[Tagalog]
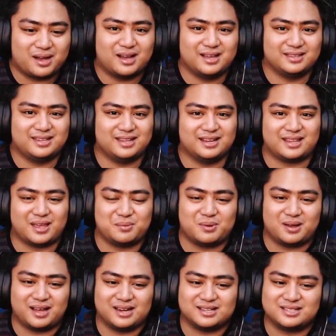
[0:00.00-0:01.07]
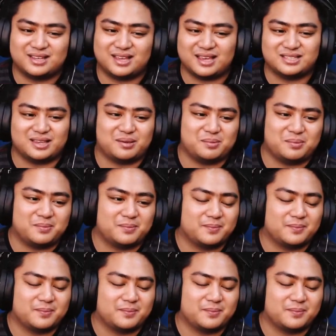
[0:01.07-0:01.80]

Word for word: Baka di na tayo makaalis guys eh.